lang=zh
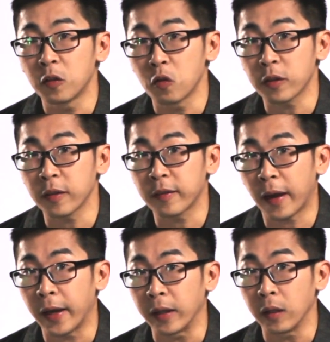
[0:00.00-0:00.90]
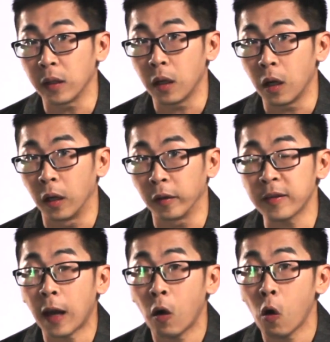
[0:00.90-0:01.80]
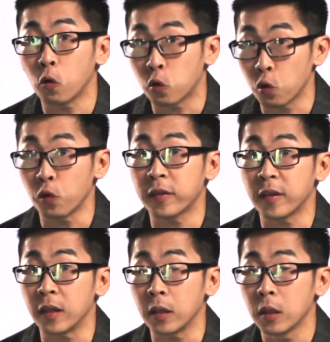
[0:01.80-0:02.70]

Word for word: 就是在呃战后初期，